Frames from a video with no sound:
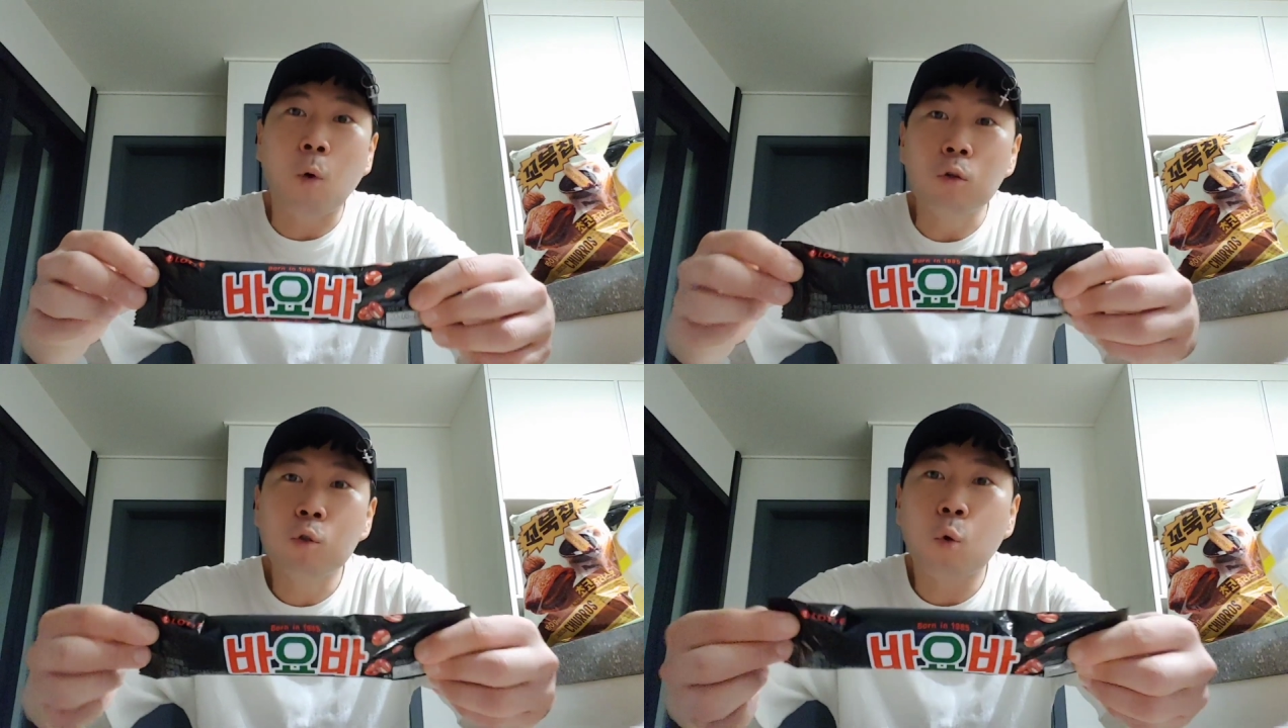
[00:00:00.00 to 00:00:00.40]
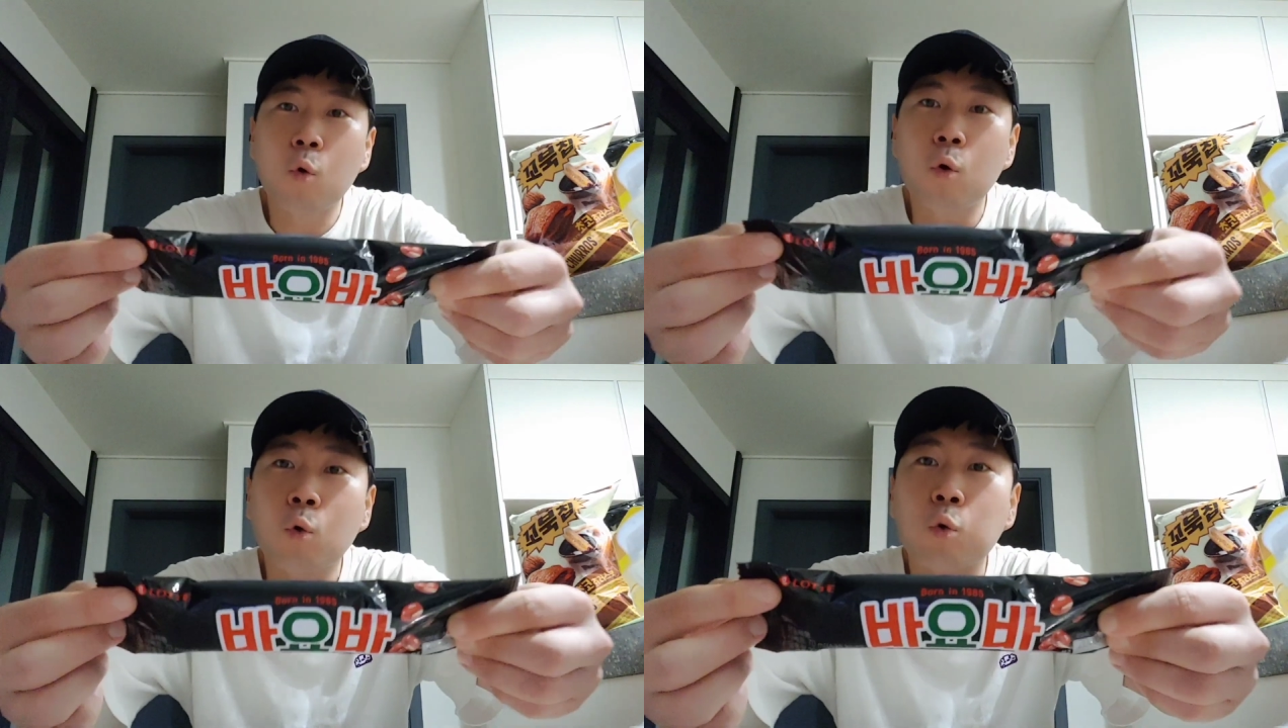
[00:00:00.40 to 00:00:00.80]

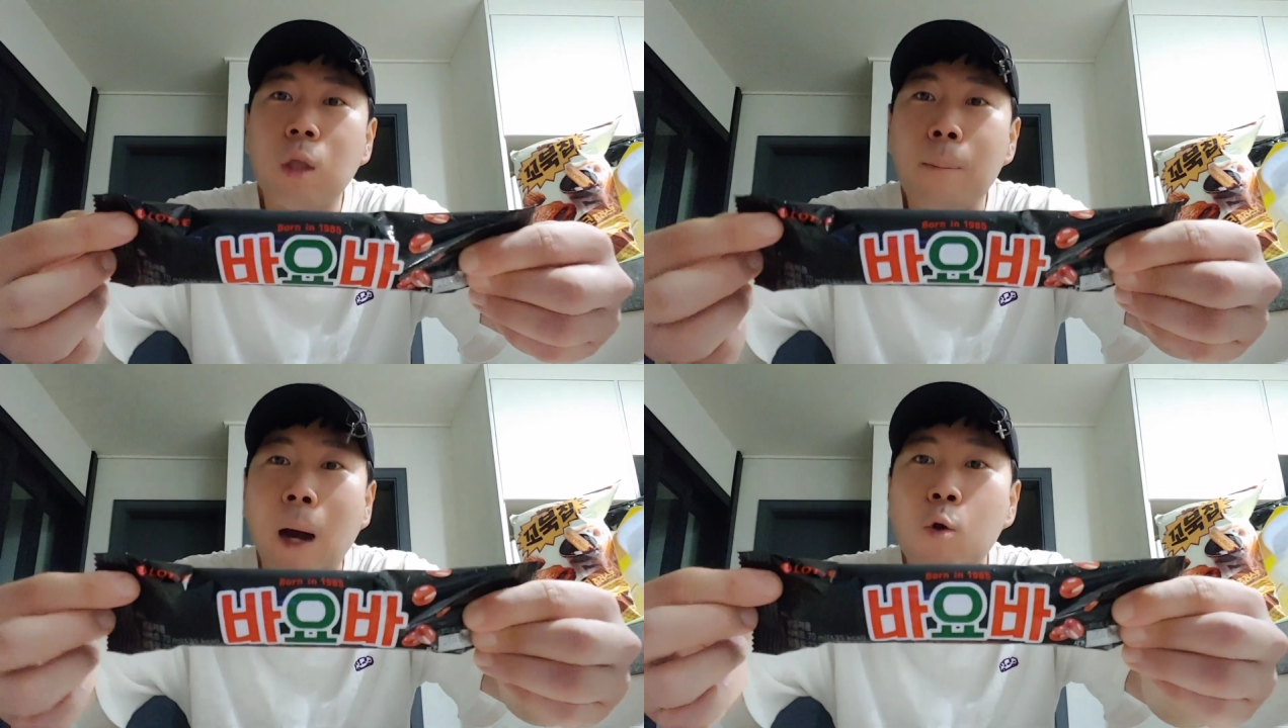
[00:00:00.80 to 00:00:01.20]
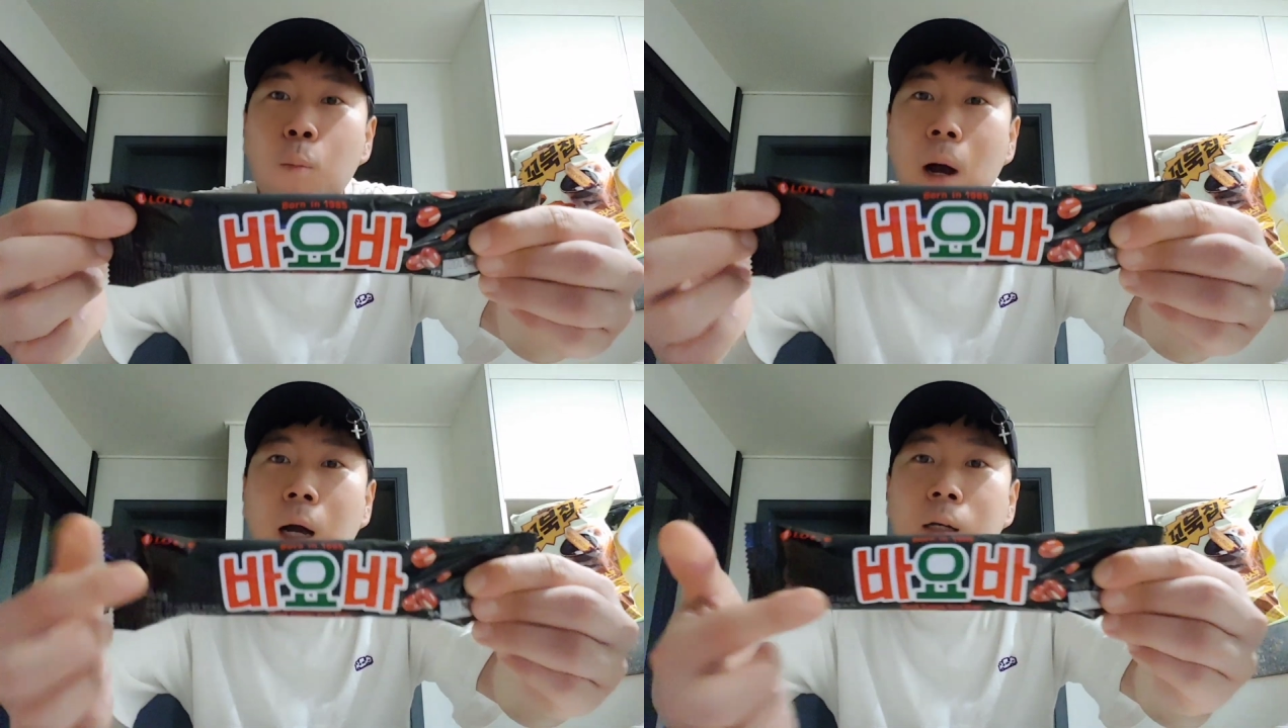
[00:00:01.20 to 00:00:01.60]
원조고 롯데
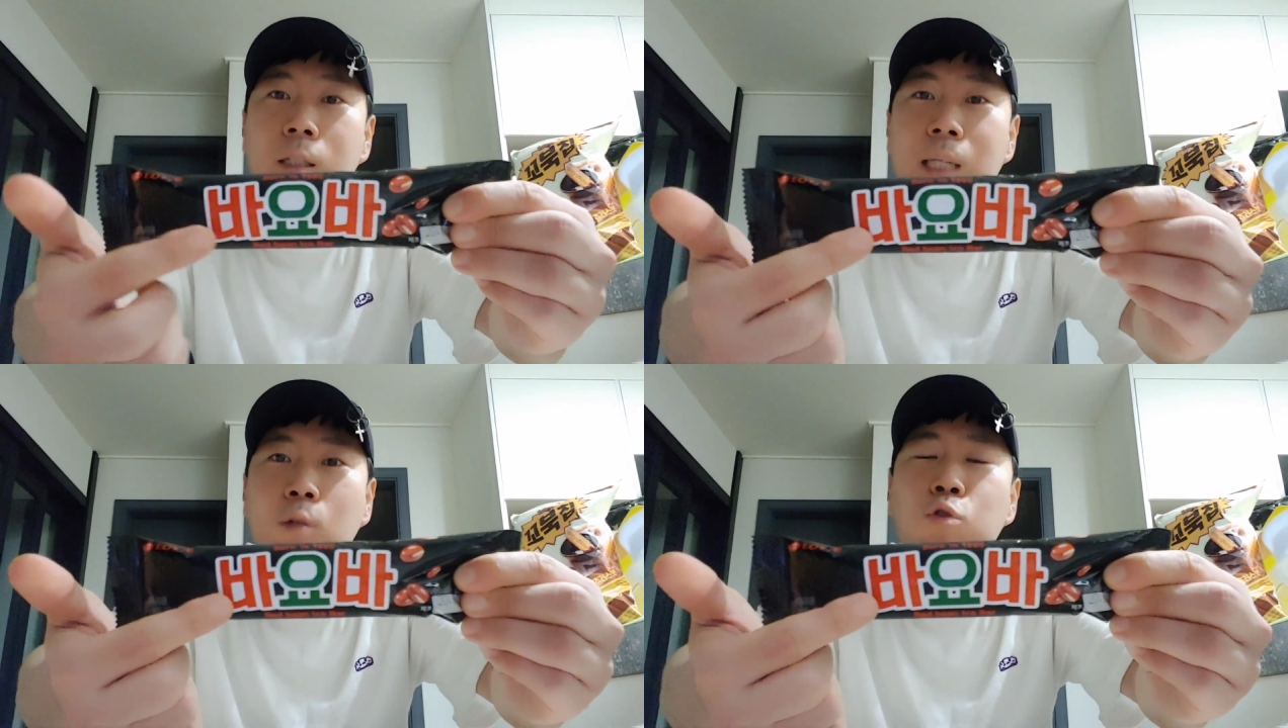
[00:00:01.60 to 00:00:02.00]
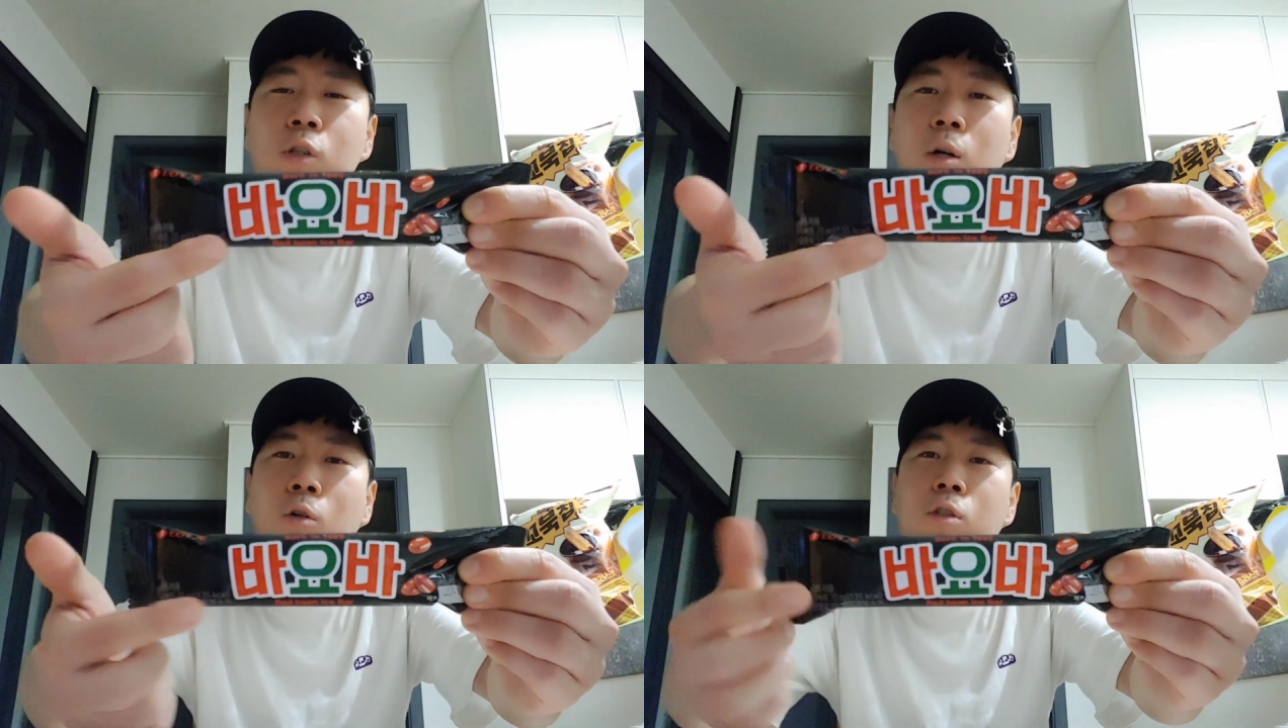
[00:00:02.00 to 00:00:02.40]
바요바가 그
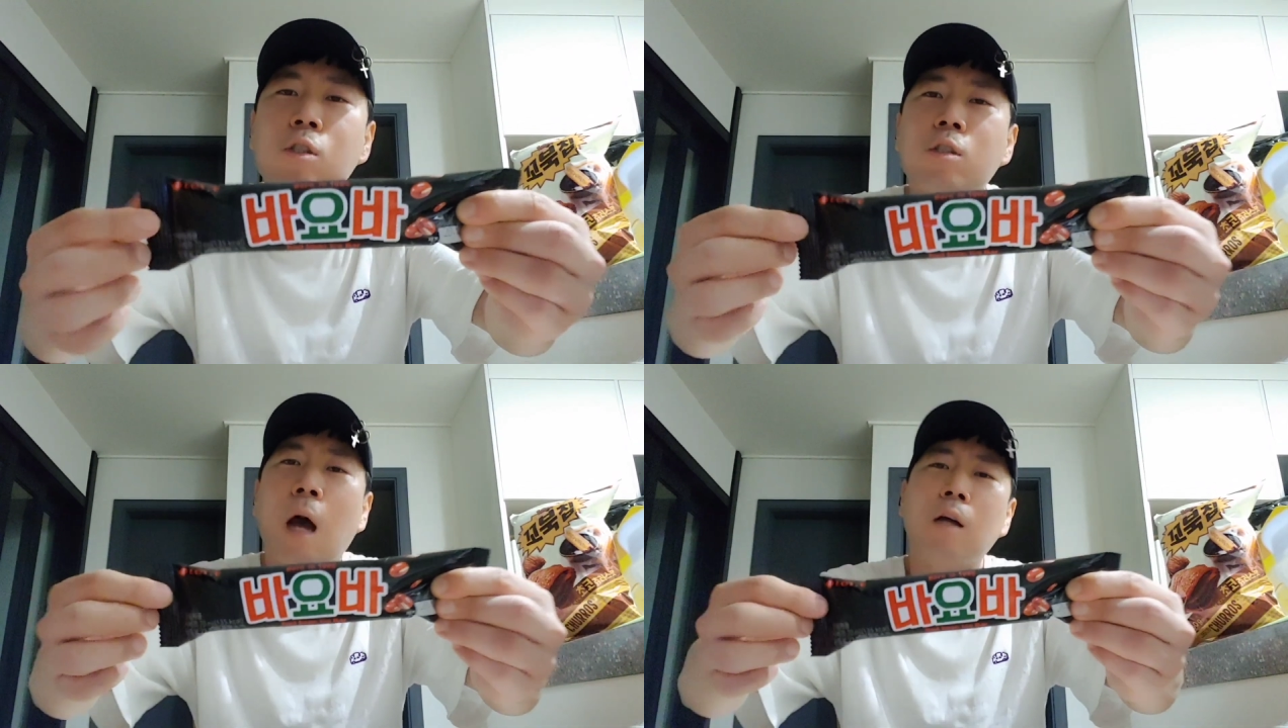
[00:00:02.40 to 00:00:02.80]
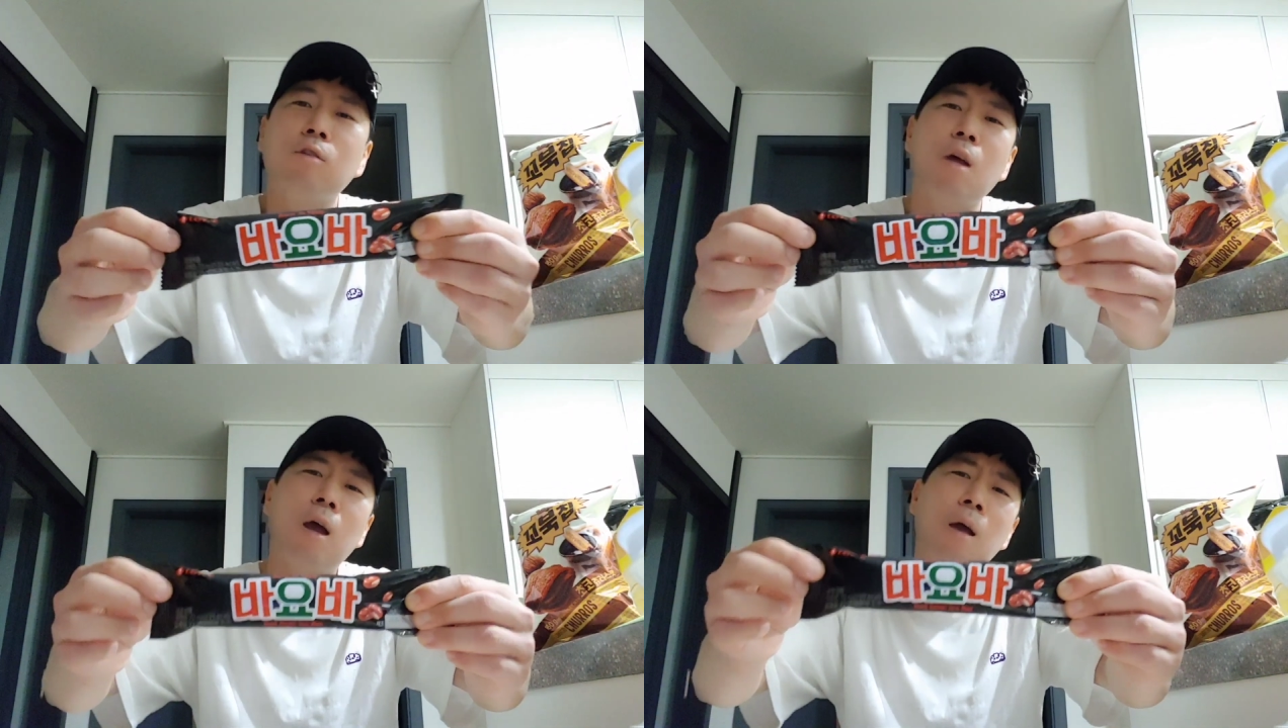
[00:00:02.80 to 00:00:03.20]
짝퉁이거든 아
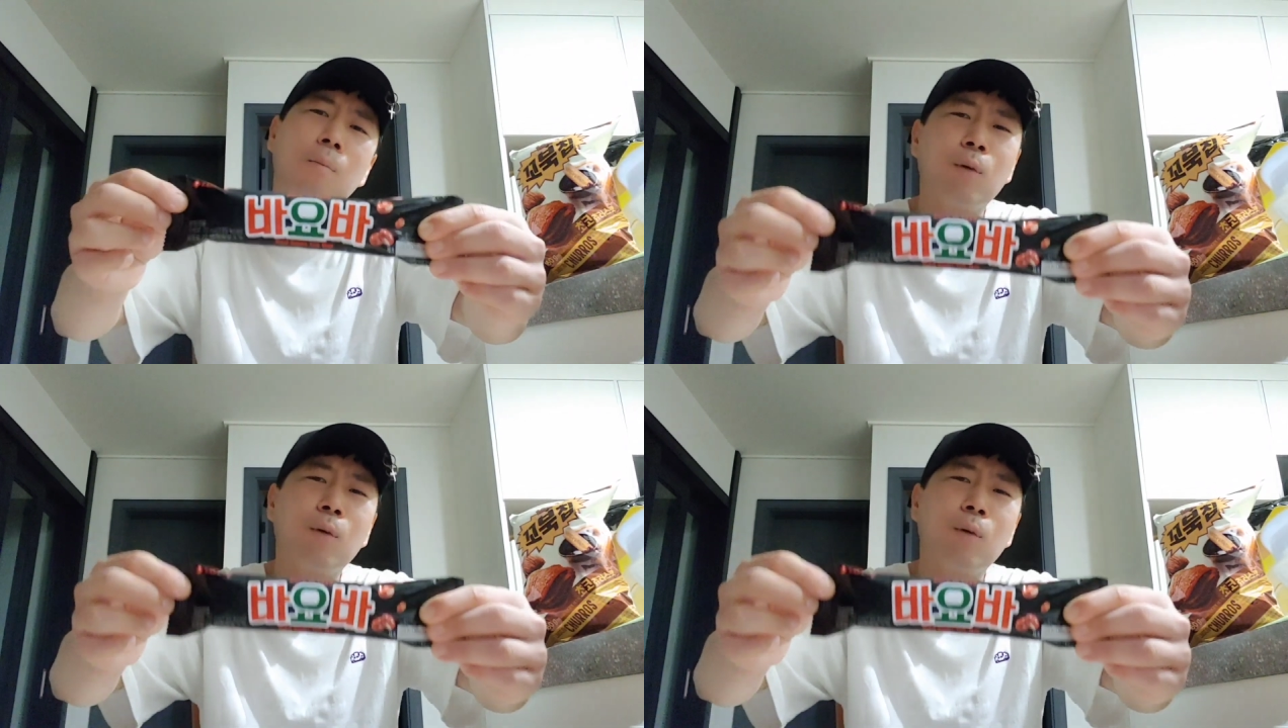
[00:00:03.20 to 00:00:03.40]
근데